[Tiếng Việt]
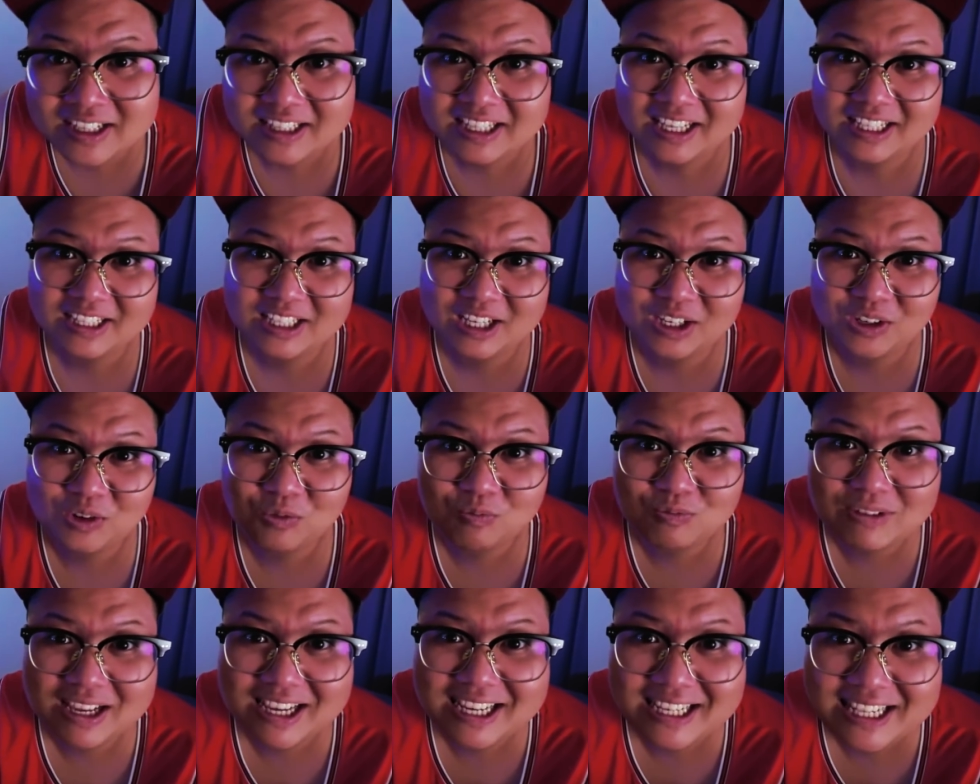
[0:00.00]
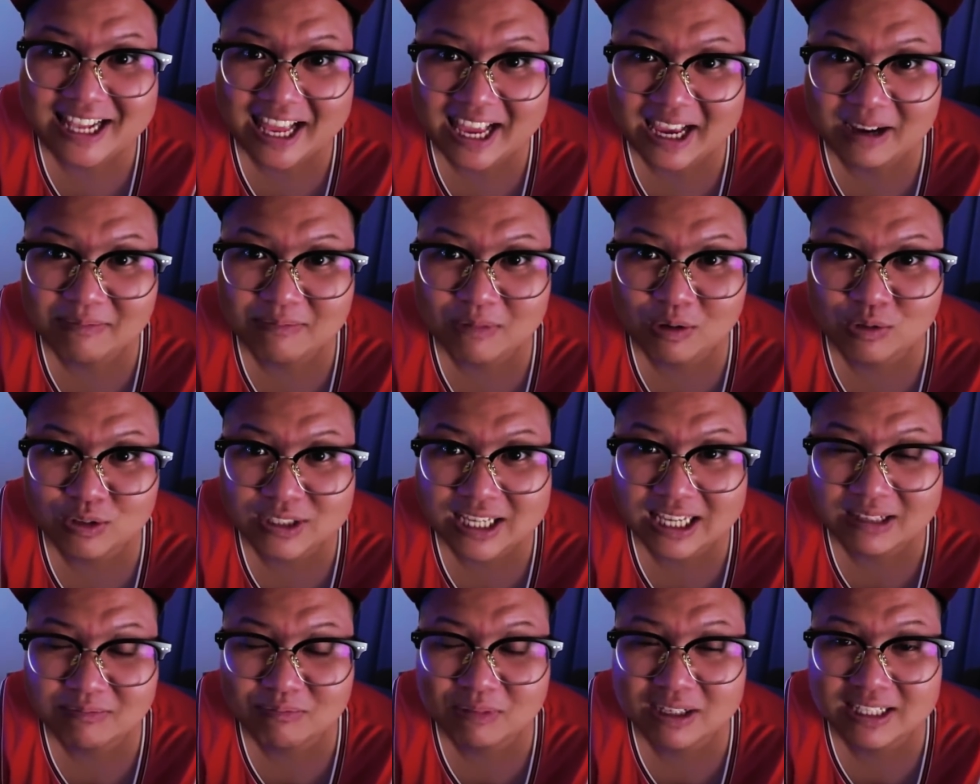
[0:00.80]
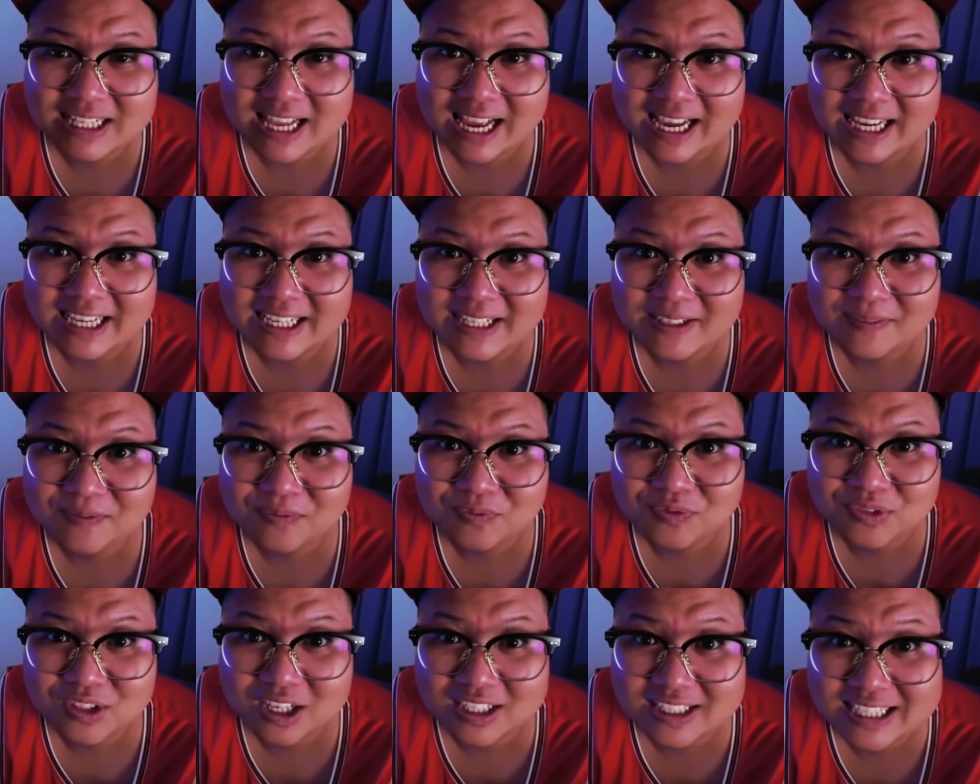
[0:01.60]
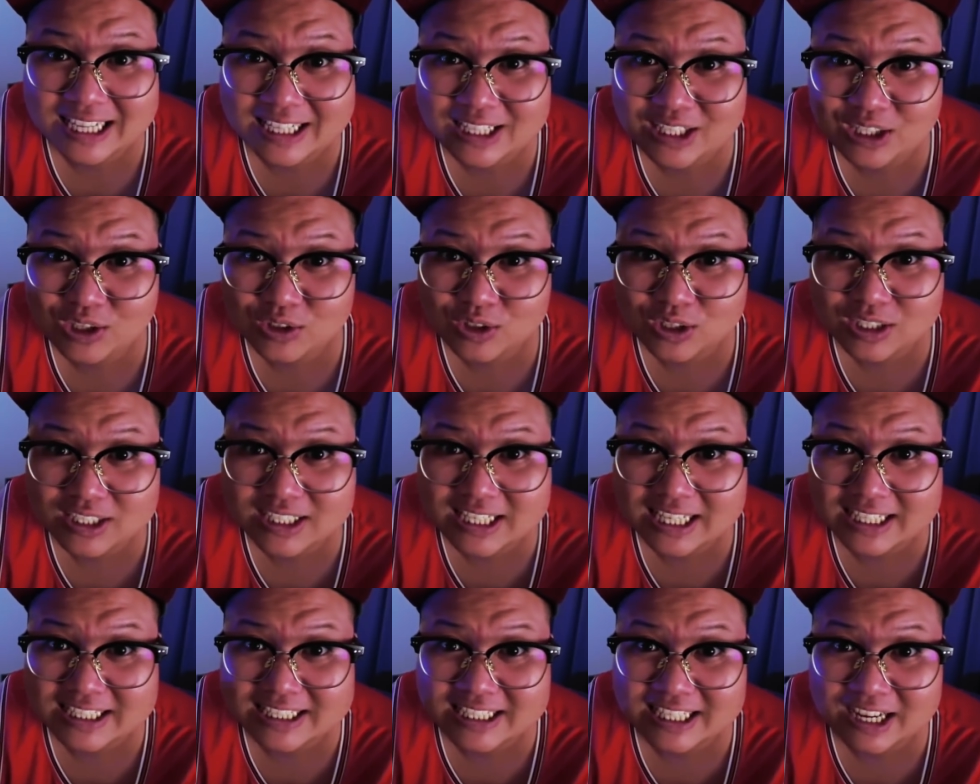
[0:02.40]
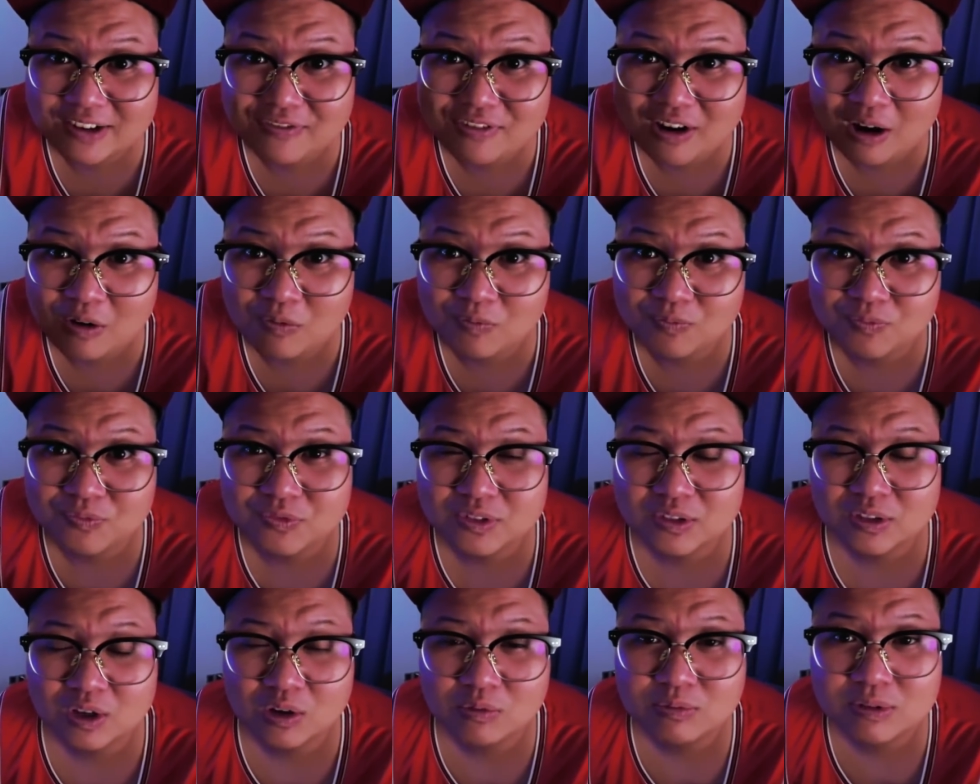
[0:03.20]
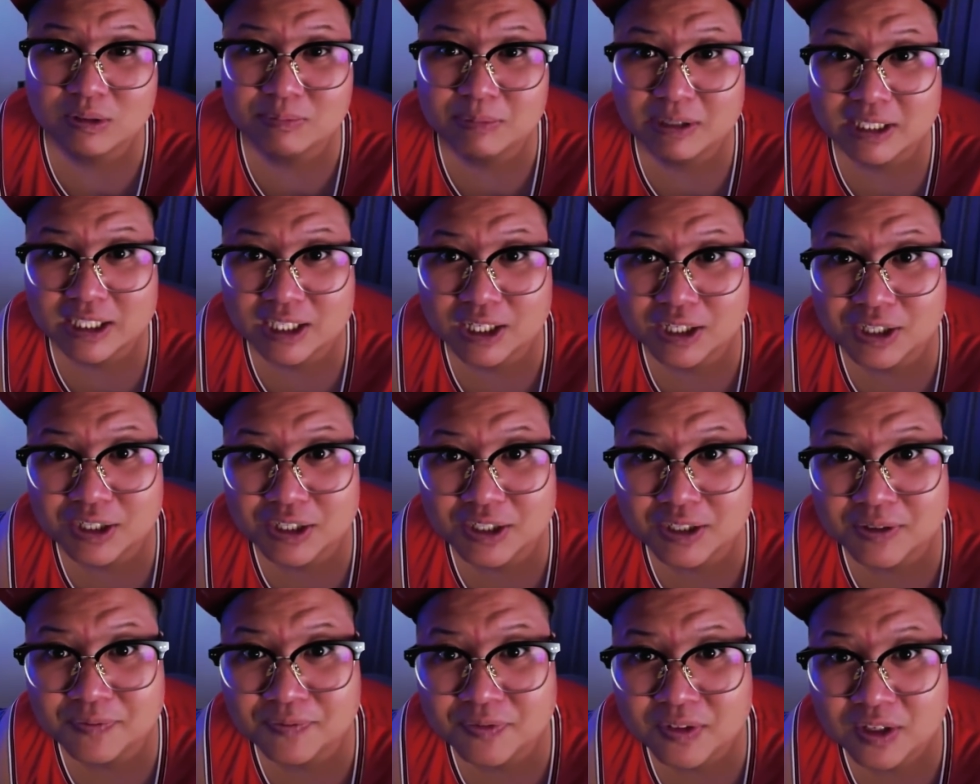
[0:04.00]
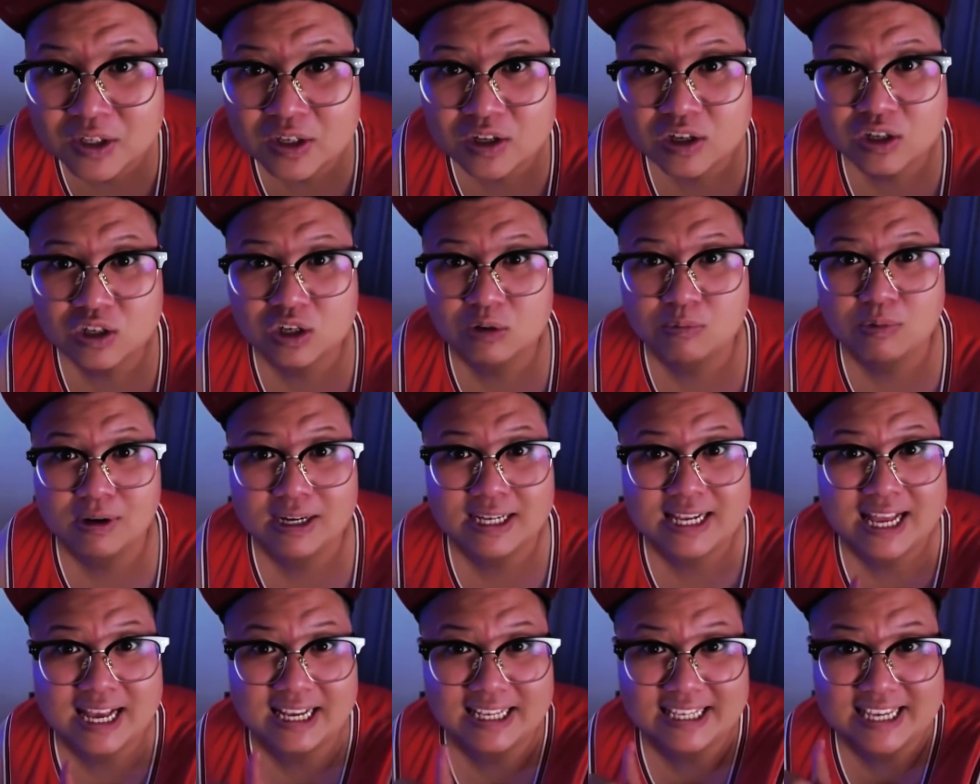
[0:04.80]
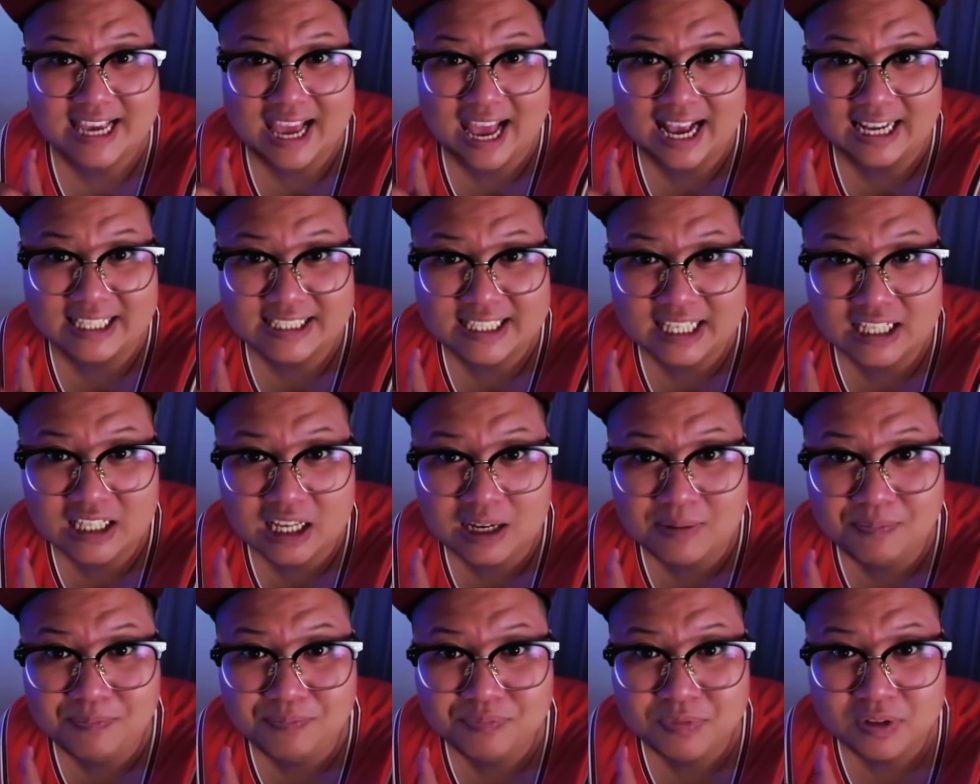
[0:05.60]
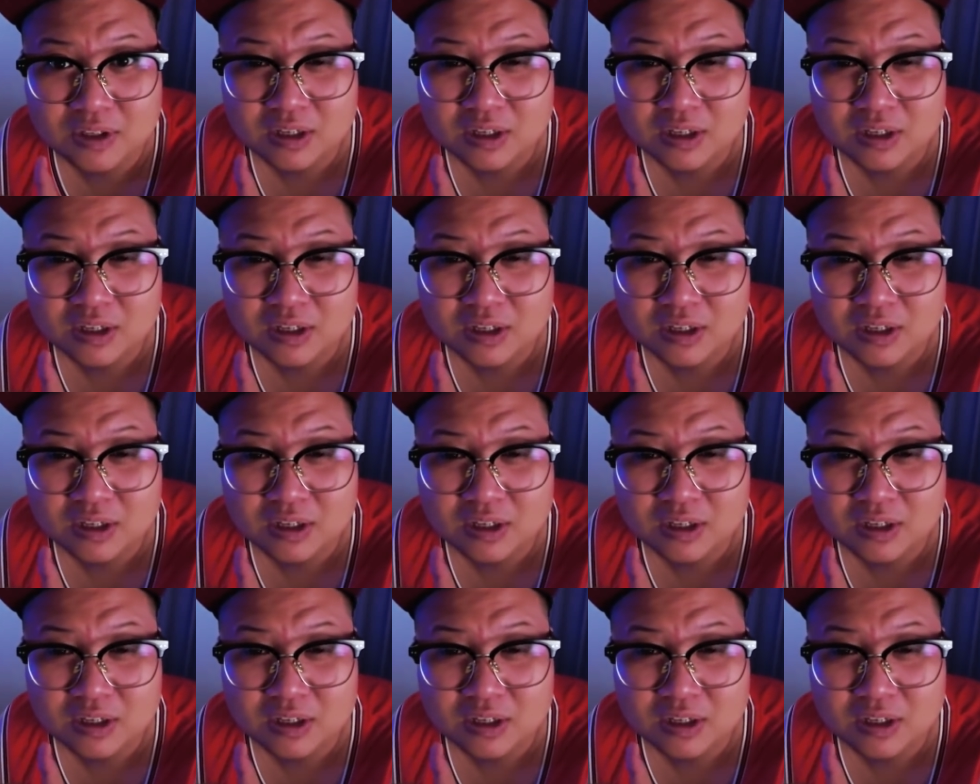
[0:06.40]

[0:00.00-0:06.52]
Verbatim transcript: thì tân cũng lấy cái đèn màu xanh bên này tương đánh cho nó xanh cái phòng cũng như bình thường rồi một cái đèn vàng set up